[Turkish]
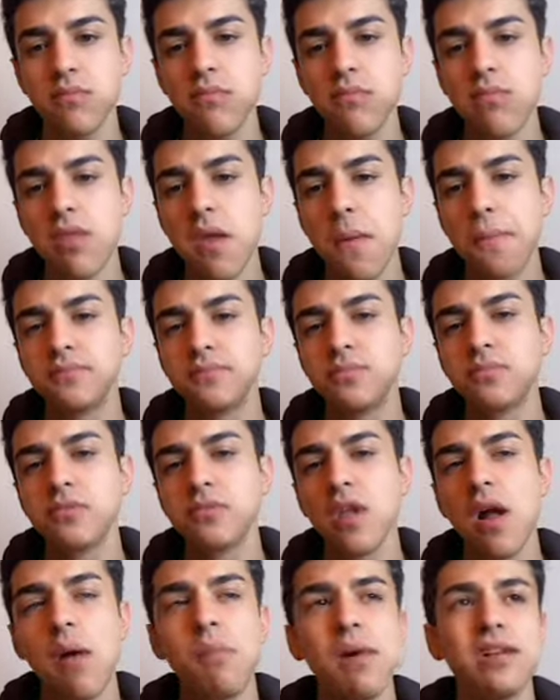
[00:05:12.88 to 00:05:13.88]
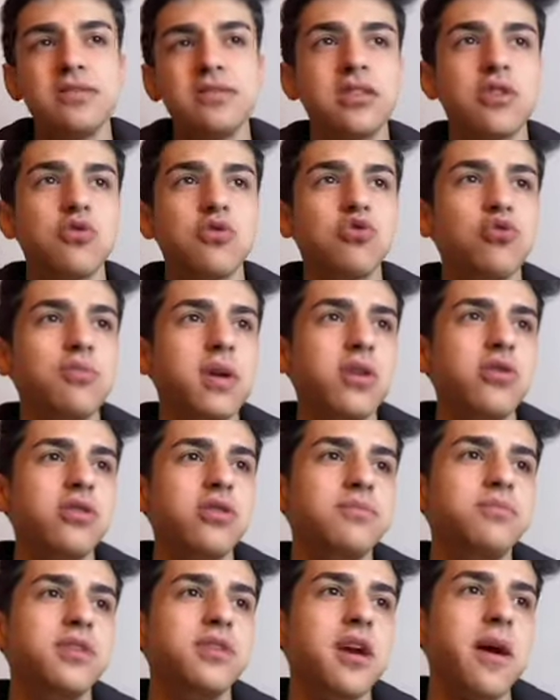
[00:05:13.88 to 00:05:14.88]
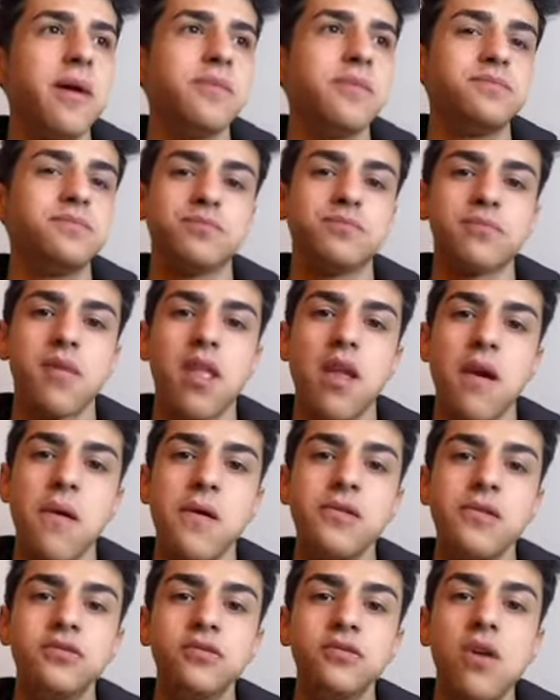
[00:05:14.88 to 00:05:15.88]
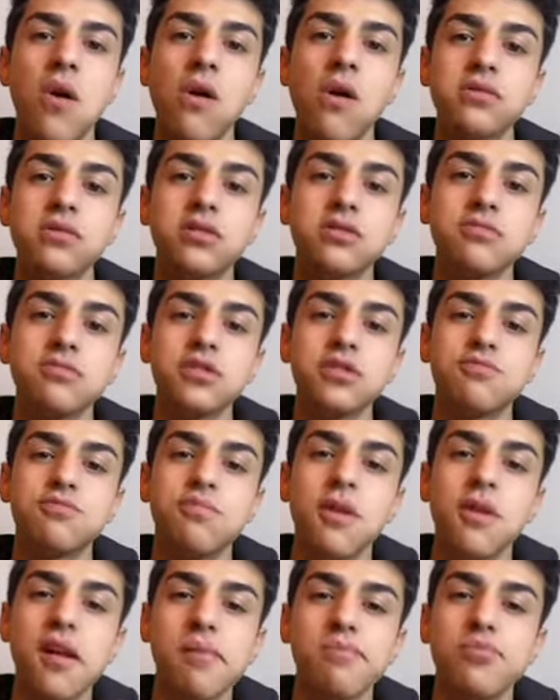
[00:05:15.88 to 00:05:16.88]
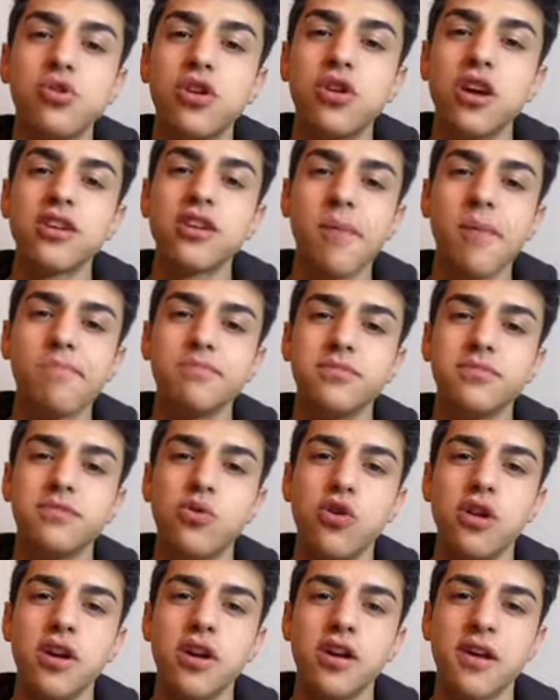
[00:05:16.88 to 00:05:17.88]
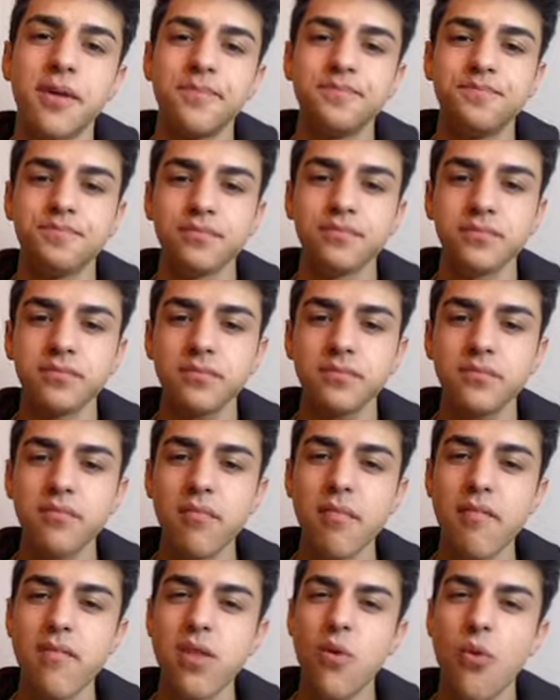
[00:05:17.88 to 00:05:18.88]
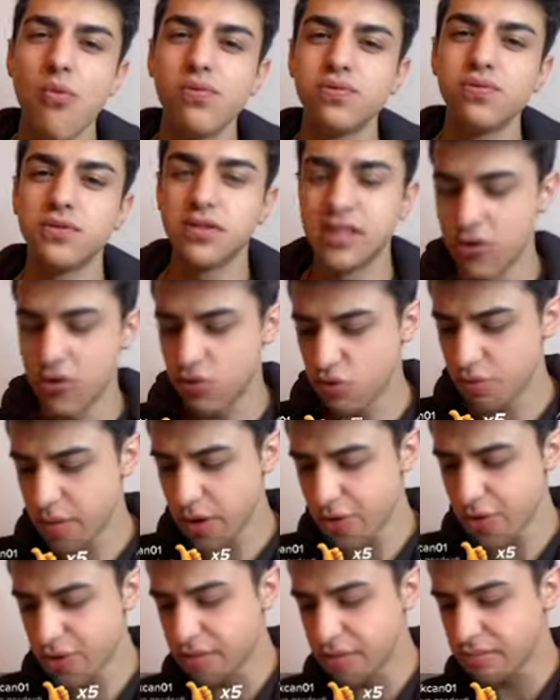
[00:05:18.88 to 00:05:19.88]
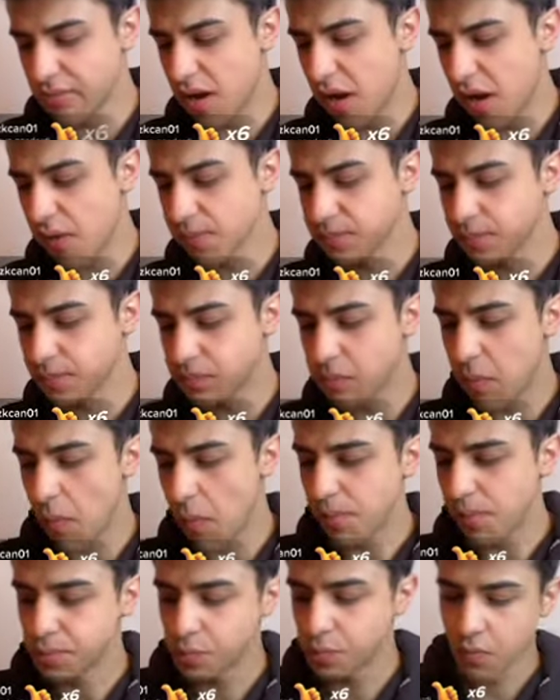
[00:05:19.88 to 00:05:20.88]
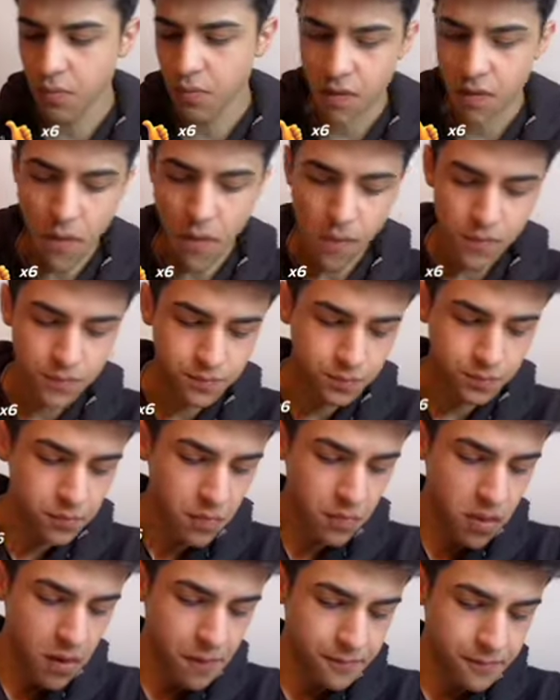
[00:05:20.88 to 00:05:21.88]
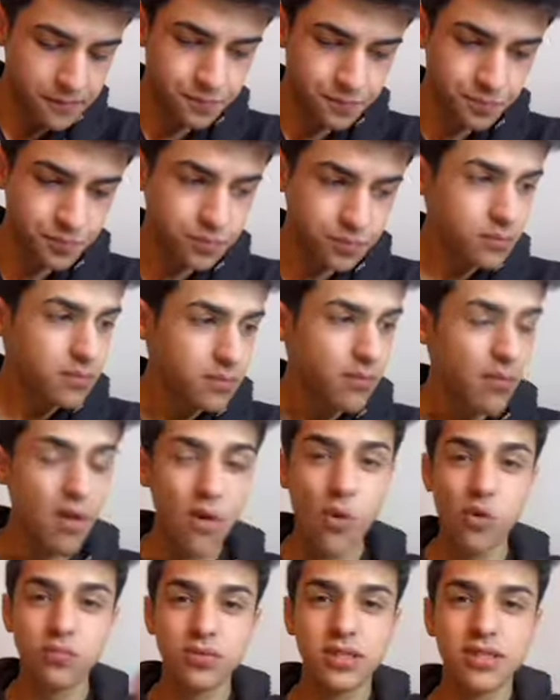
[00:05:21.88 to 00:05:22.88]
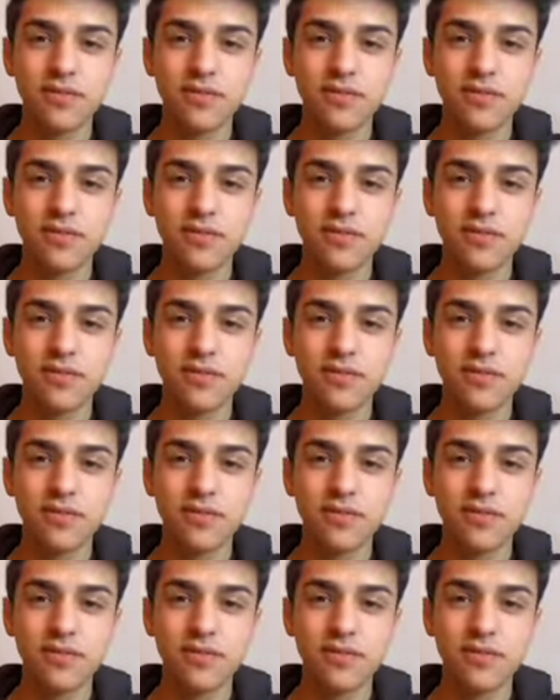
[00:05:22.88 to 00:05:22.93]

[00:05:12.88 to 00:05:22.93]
Ellerine Ya ben size kurban olayım ya. Sağ Şimdi ya. iş bana börek yapmış börek. Uf size kurban olayım ya. Allah abi ya.